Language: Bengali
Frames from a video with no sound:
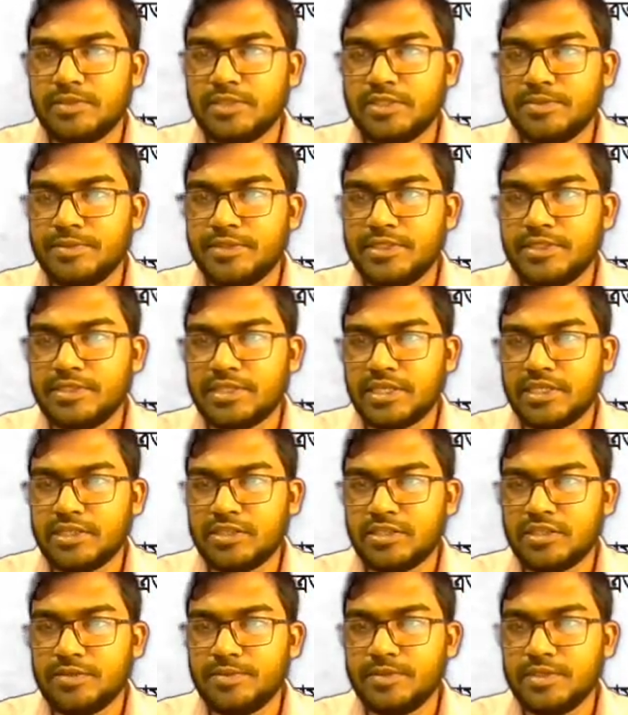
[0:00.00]
বেশি বেশি
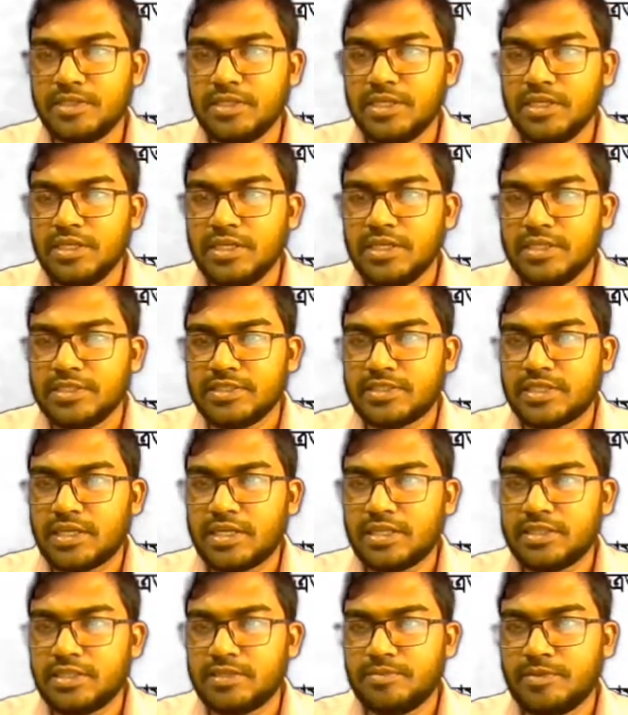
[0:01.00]
চাইতে হবে
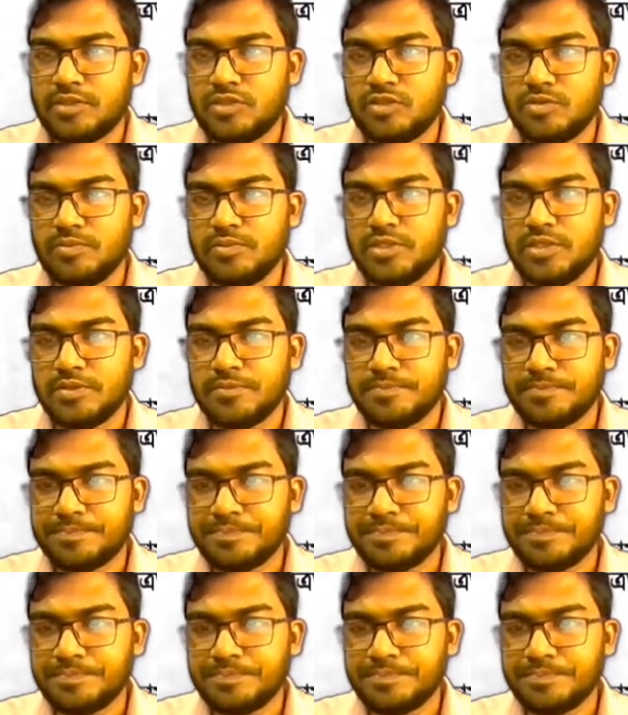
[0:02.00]
সালাতের মাধ্যম দিয়ে